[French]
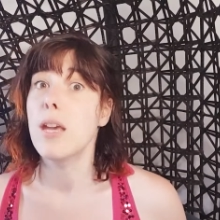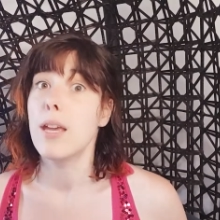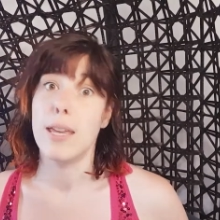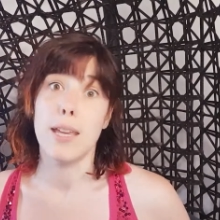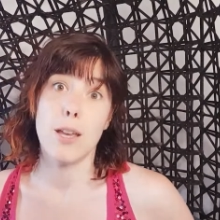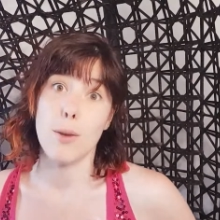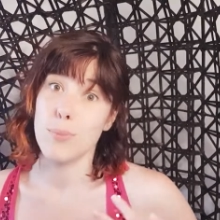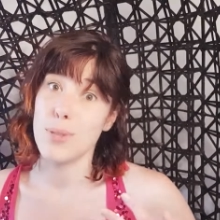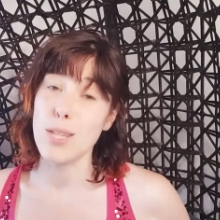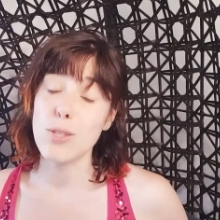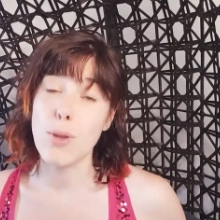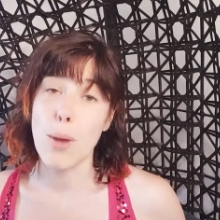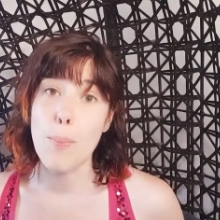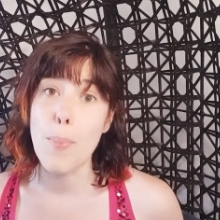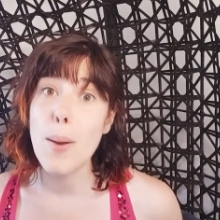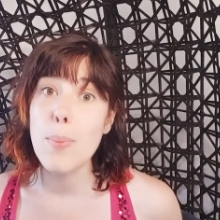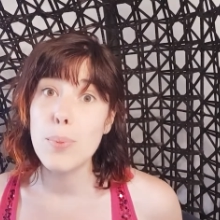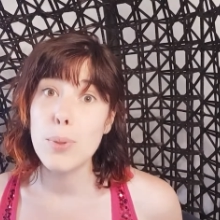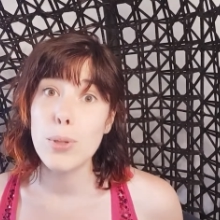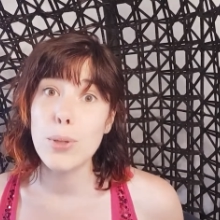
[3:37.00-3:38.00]
et comme ça tu vas
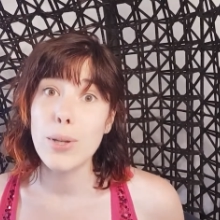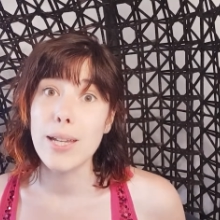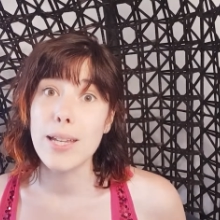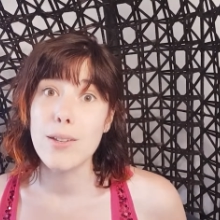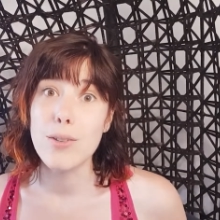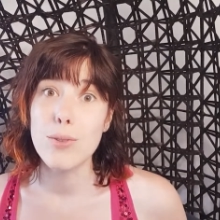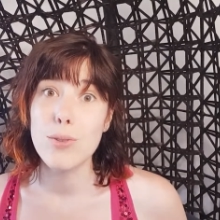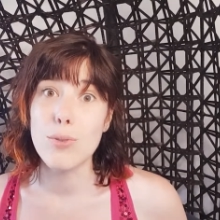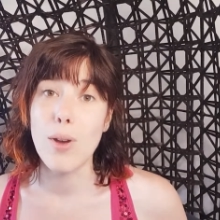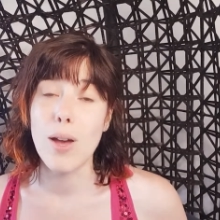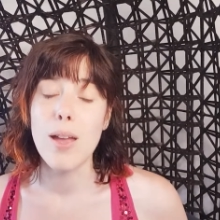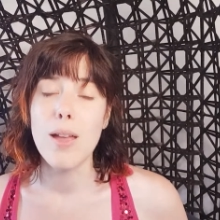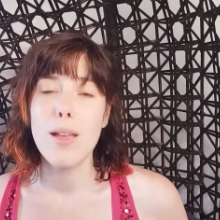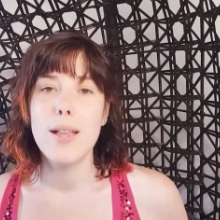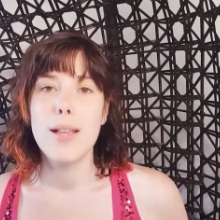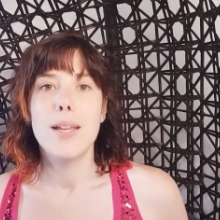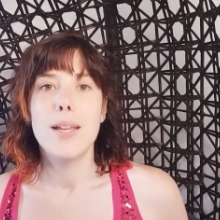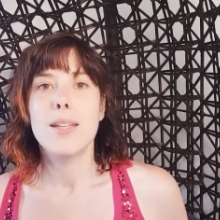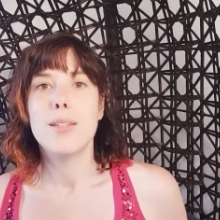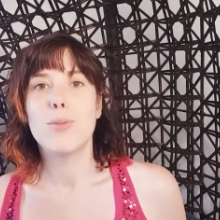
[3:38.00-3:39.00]
pas pleuré, tu vois.
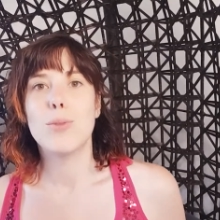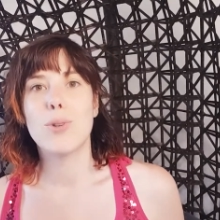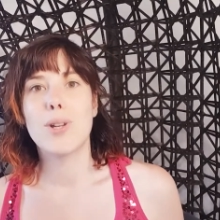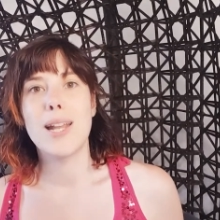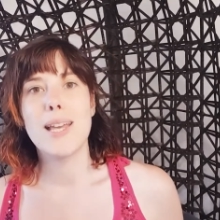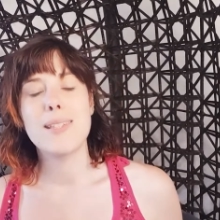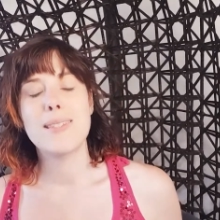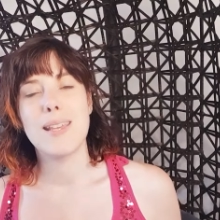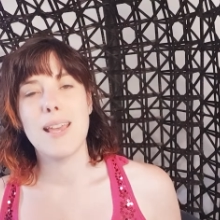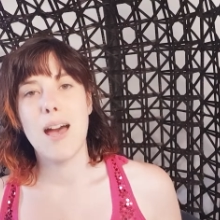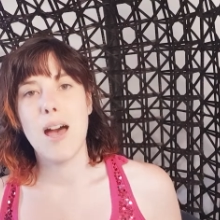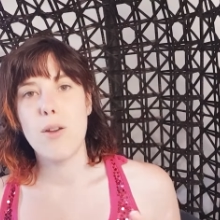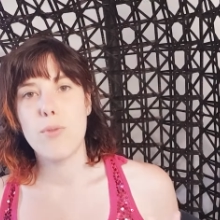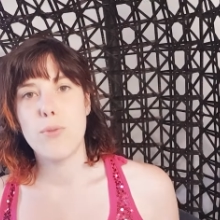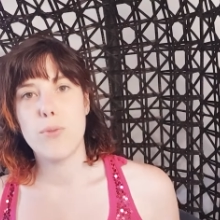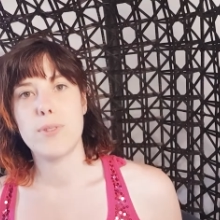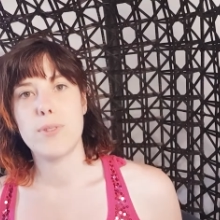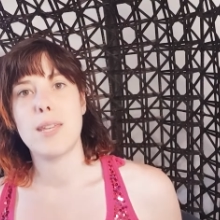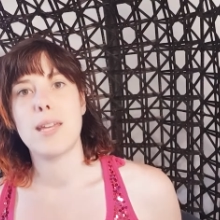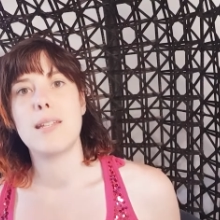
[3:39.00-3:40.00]
Donc là c'est
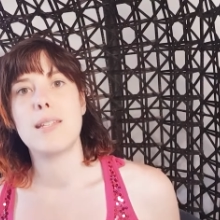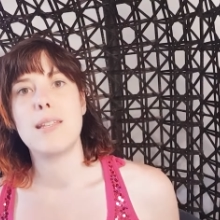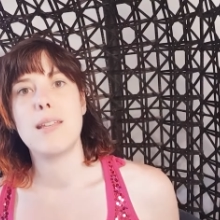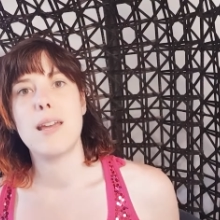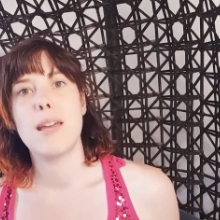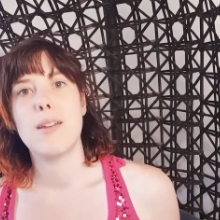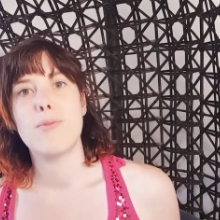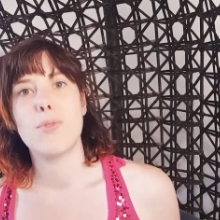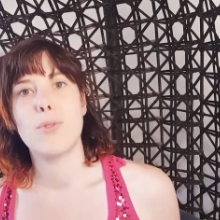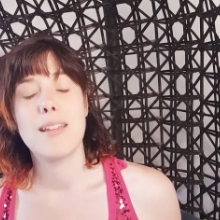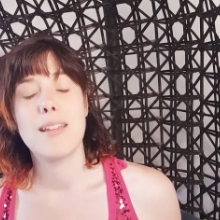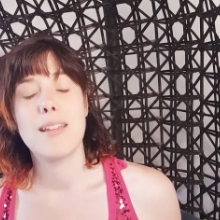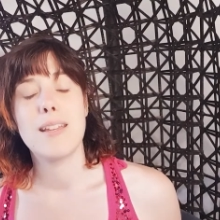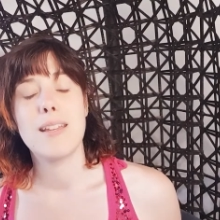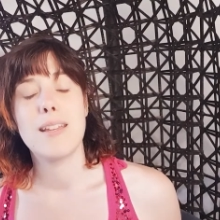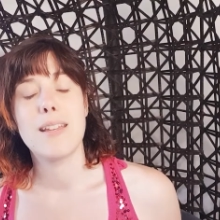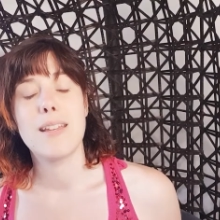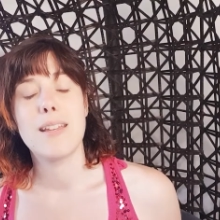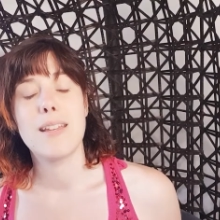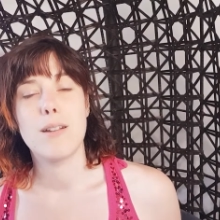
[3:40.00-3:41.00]

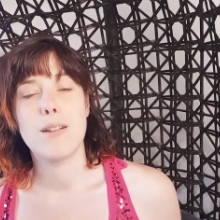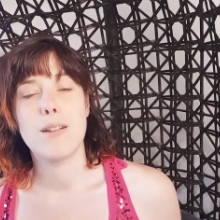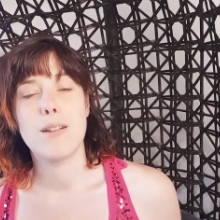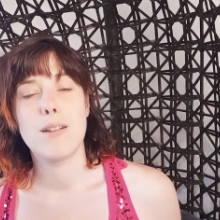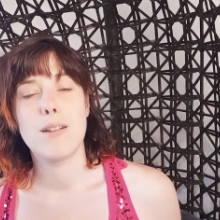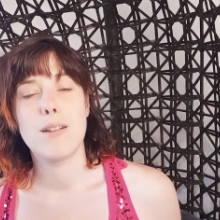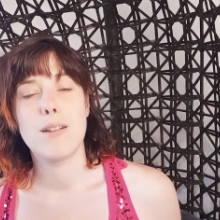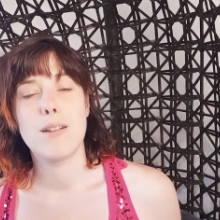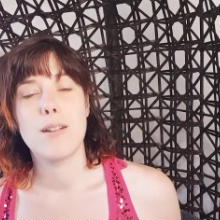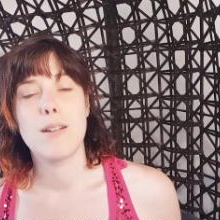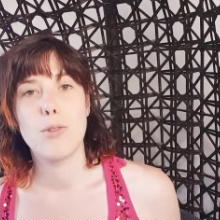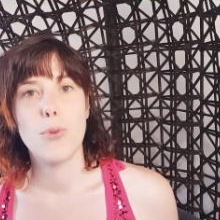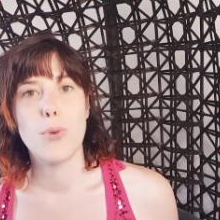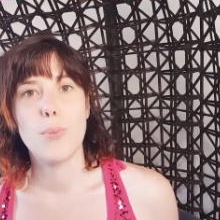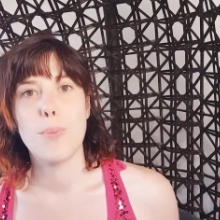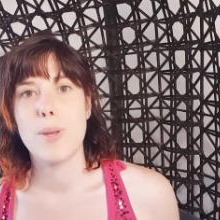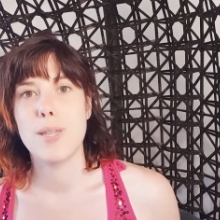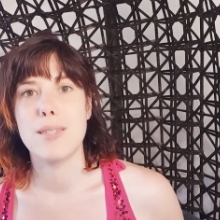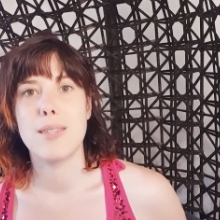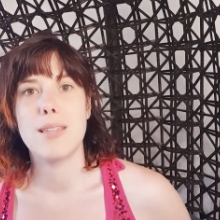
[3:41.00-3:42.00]
infantiliser l'enfant
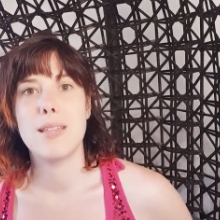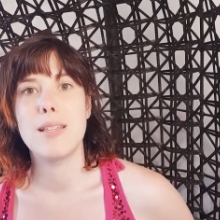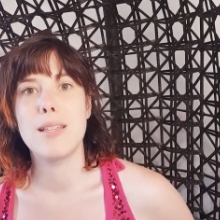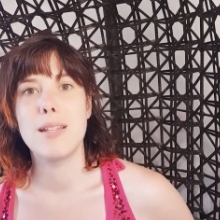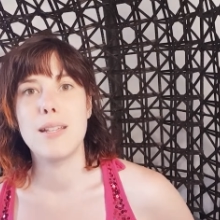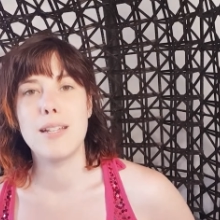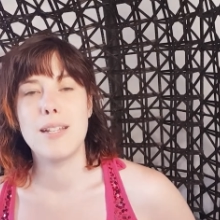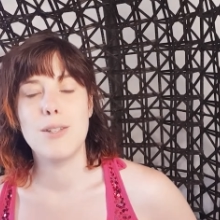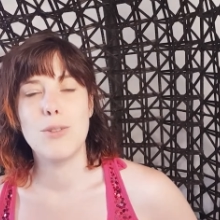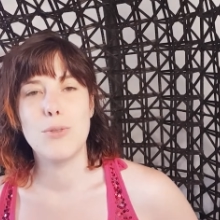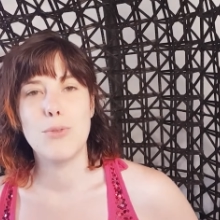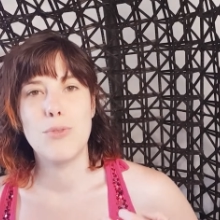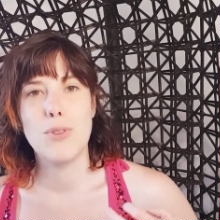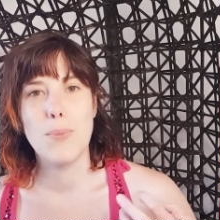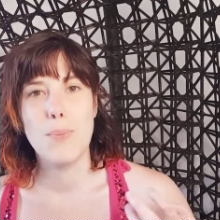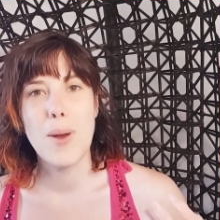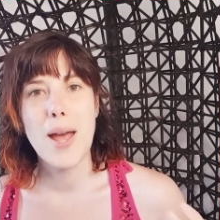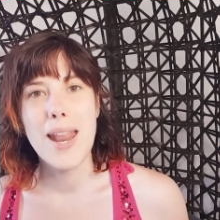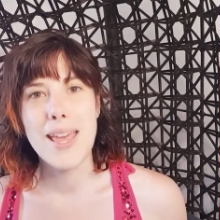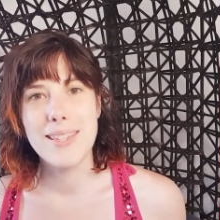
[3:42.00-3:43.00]
parce qu'il il ne fait
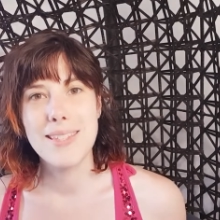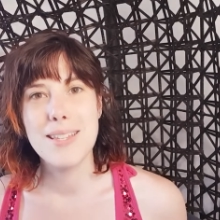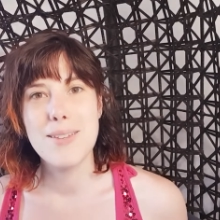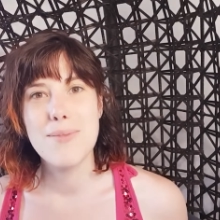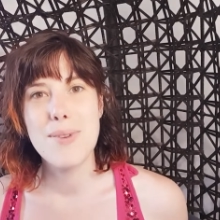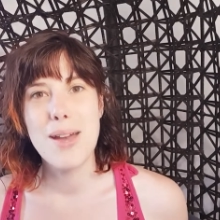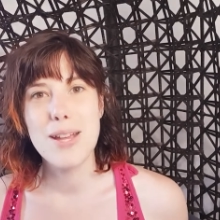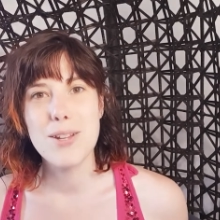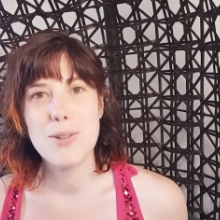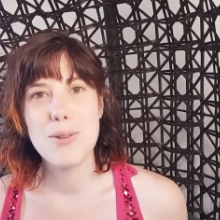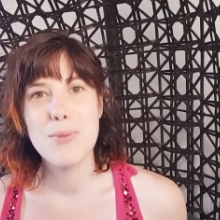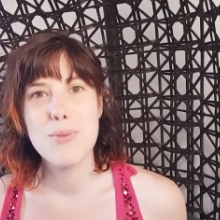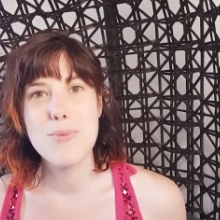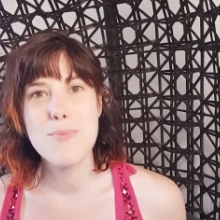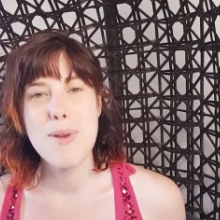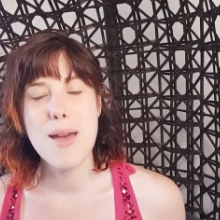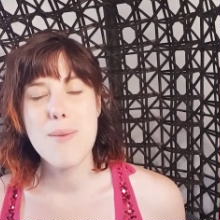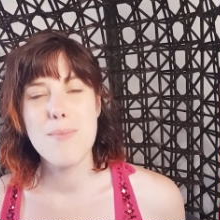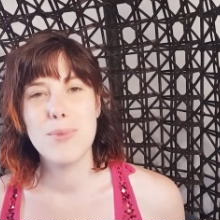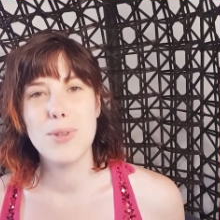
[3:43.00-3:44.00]
pas la démarche
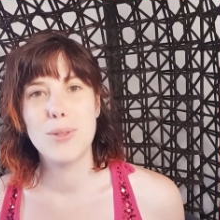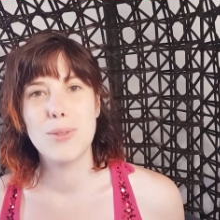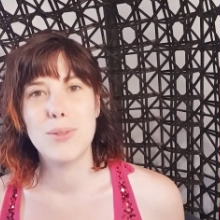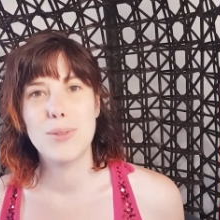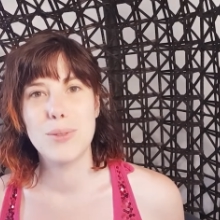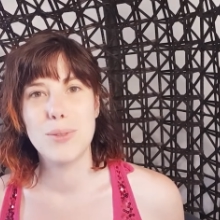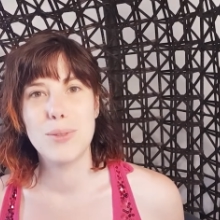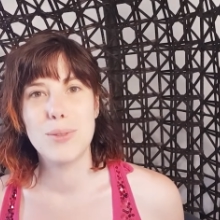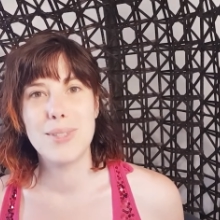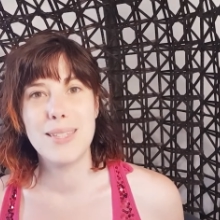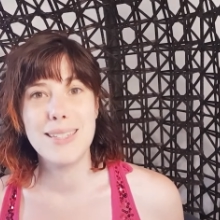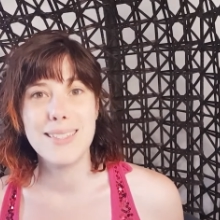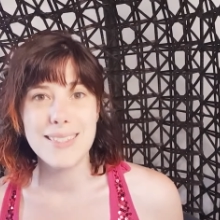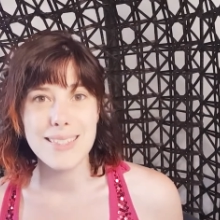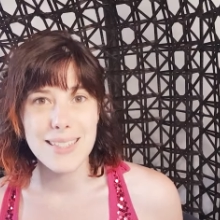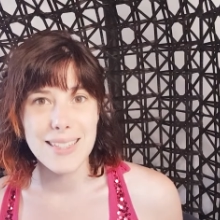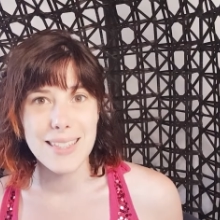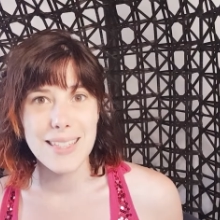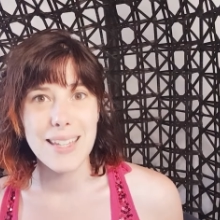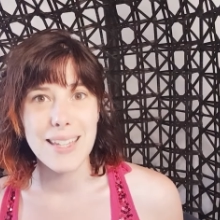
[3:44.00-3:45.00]
lui-même de
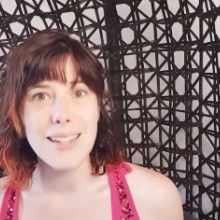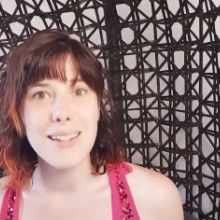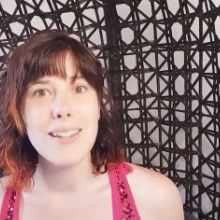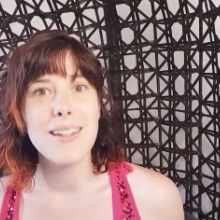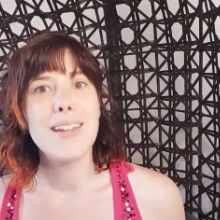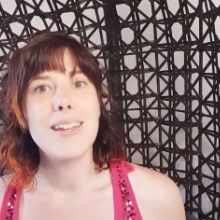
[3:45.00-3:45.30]
d'essayer